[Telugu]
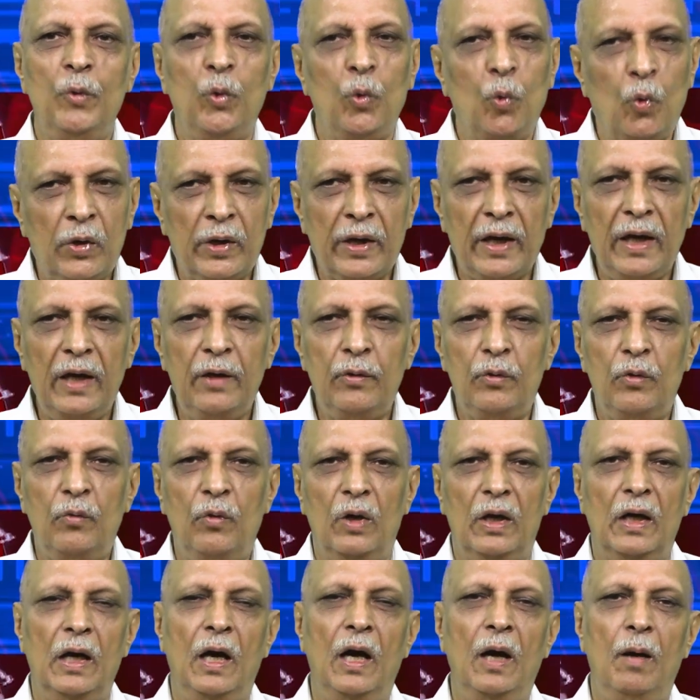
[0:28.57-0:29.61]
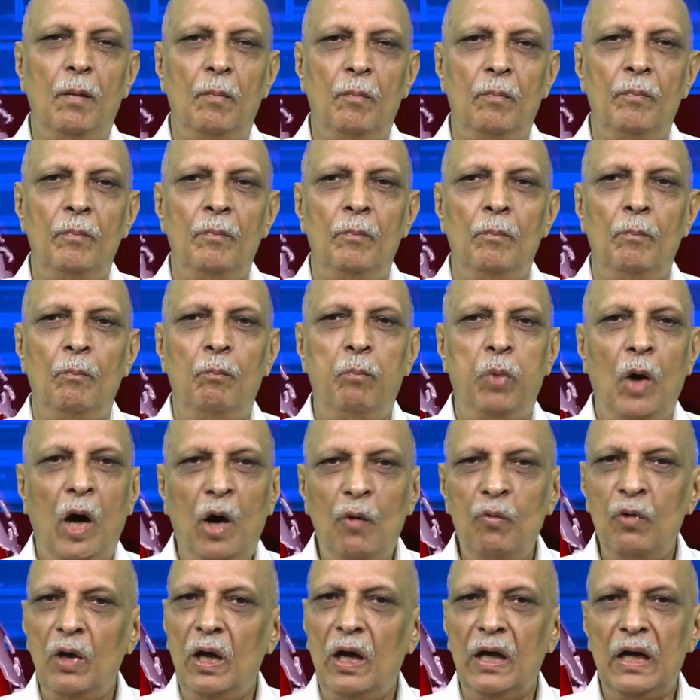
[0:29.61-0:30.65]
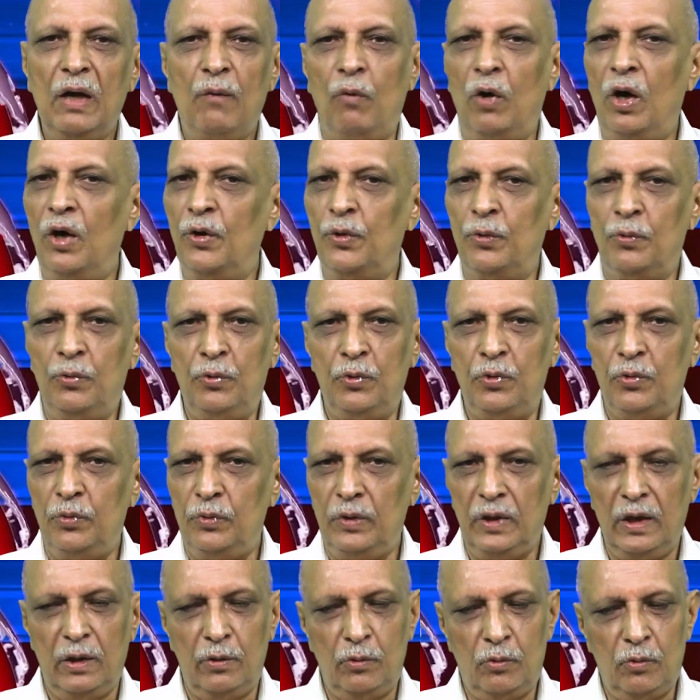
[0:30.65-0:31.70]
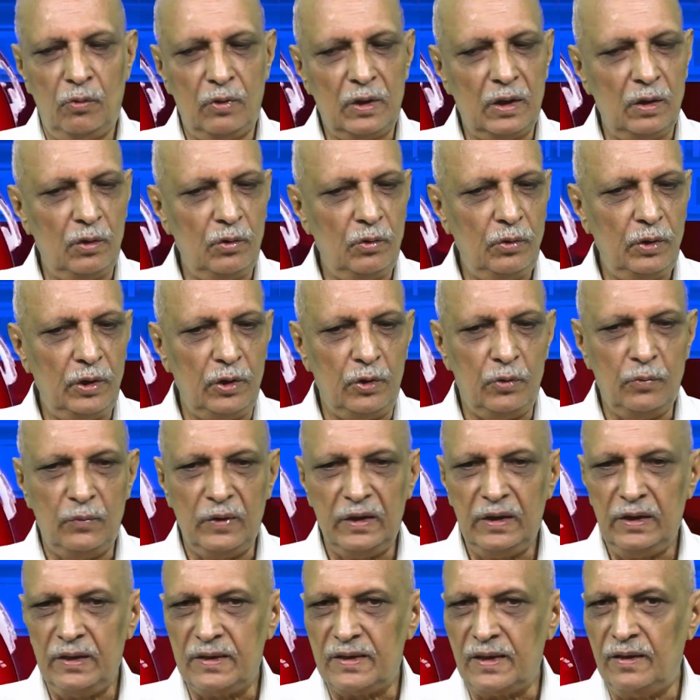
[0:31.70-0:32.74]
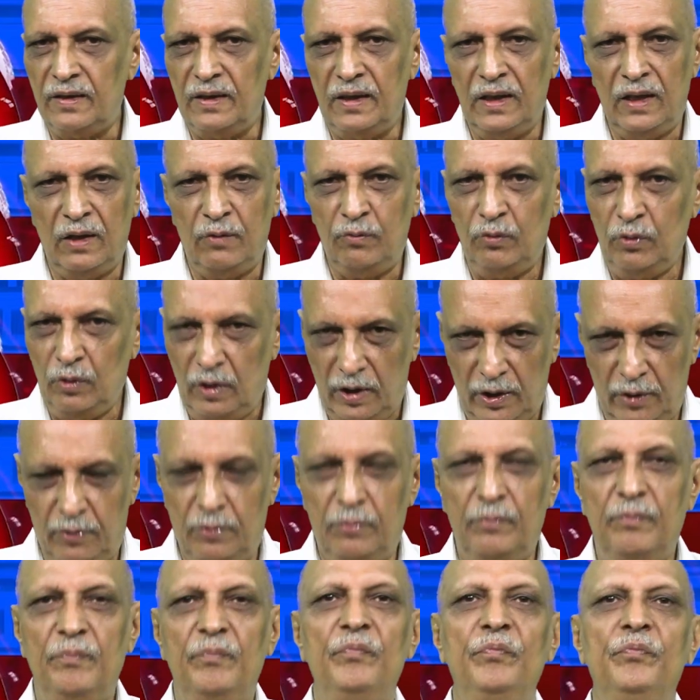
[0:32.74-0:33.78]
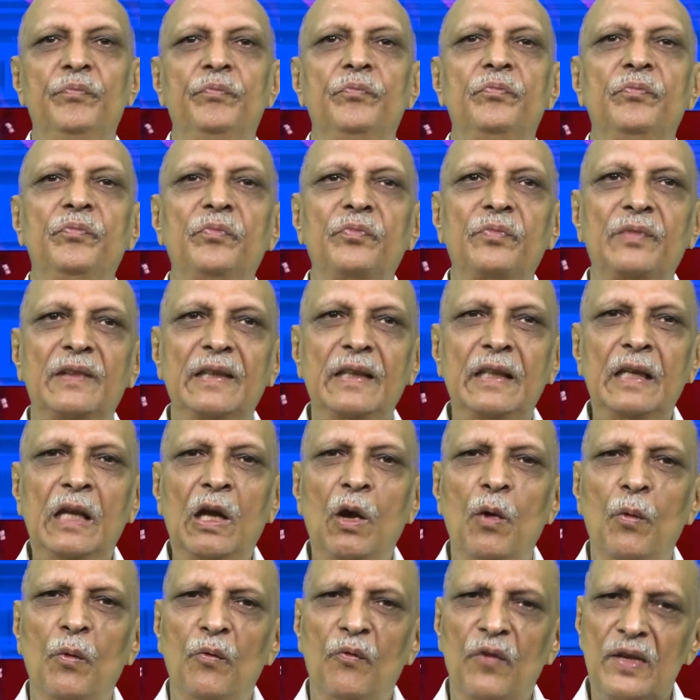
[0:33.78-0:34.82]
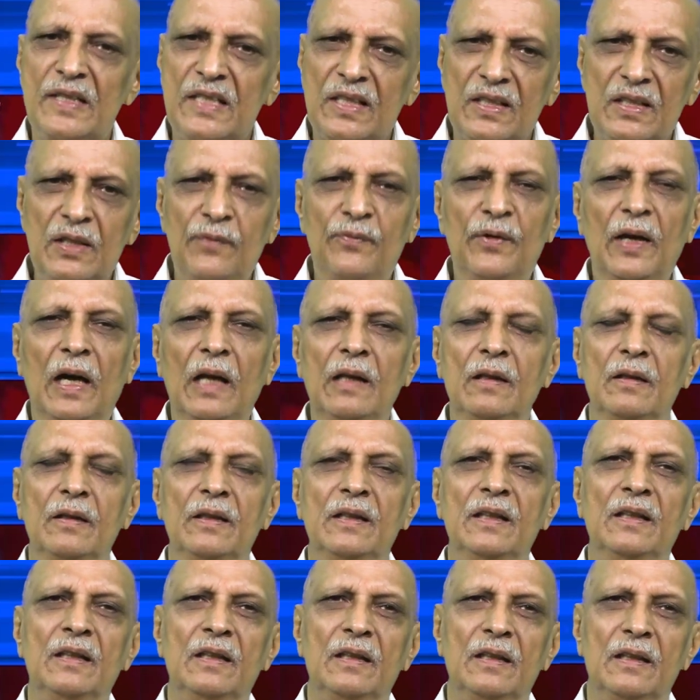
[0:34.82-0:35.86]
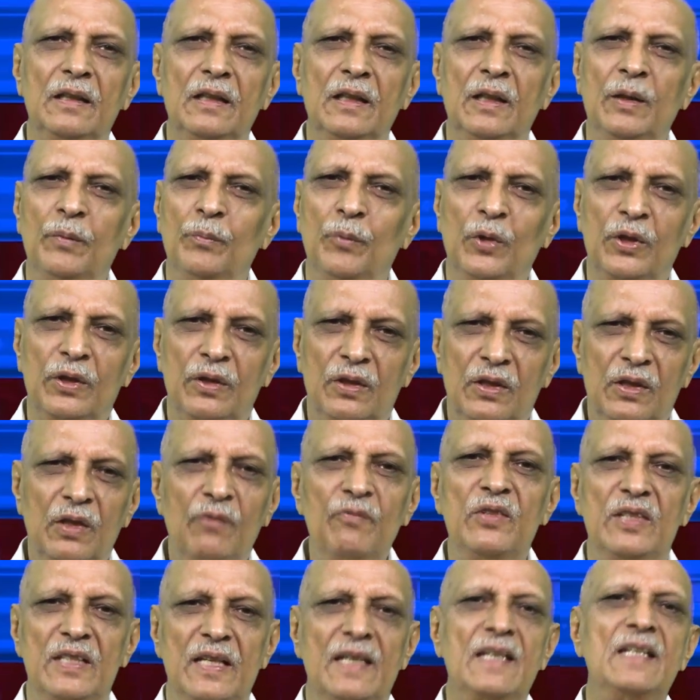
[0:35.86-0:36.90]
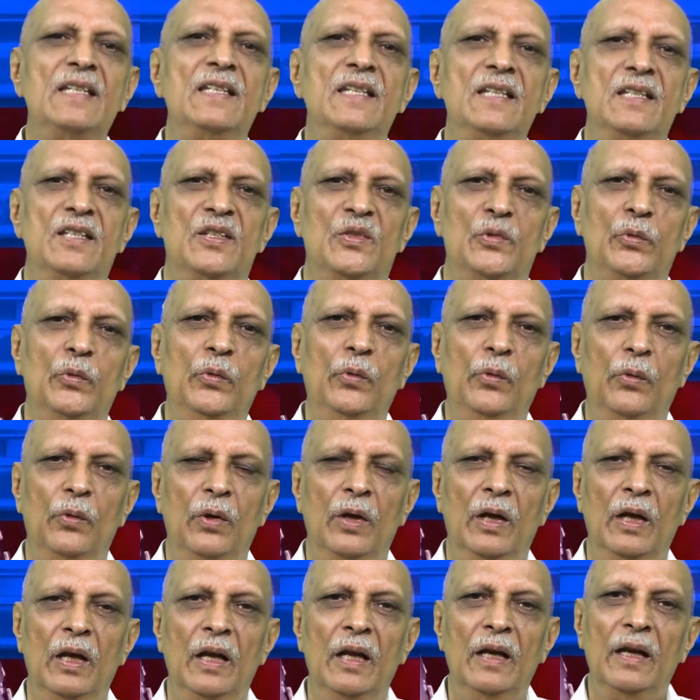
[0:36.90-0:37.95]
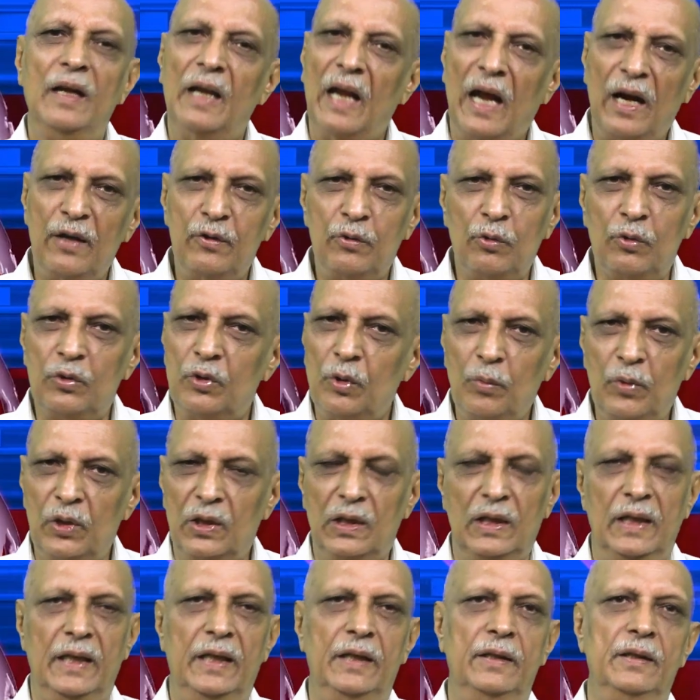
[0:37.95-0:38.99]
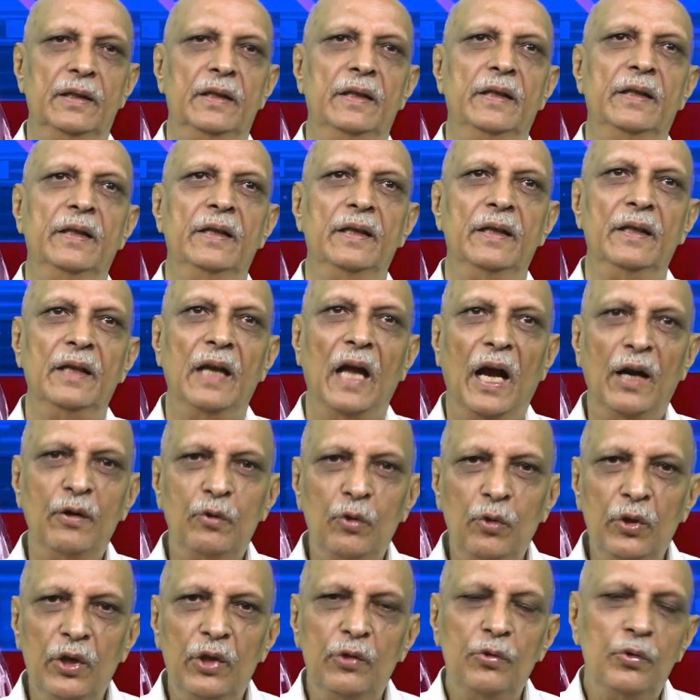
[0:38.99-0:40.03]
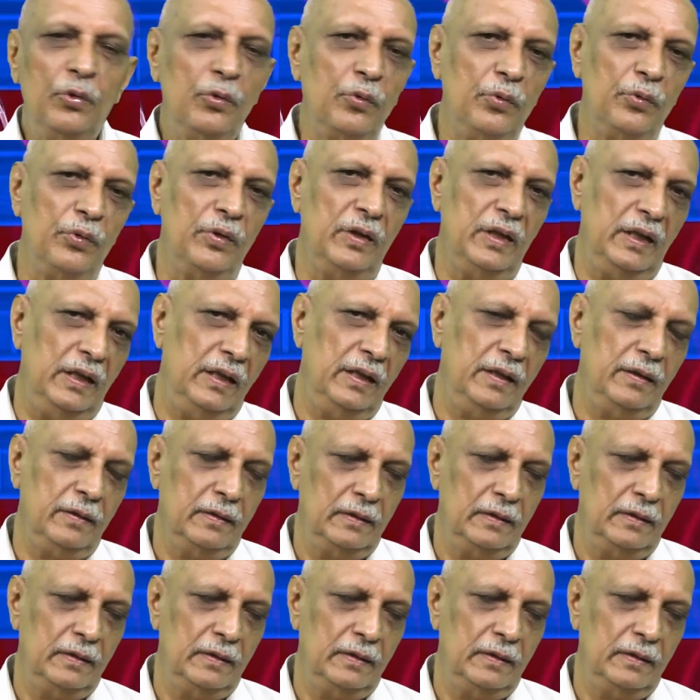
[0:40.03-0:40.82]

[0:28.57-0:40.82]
యుక్రెయిన్ ఒక పావులాగా వాడుకుంటుంది అనుకోవటంలో ఎటువంటి సందేహము లేదు ఫస్ట్ ఆఫ్ ఆల్ ఈ మొత్తం జెనసిస్ నాటోతో మొదలైంది నాటో ఎందుకుంది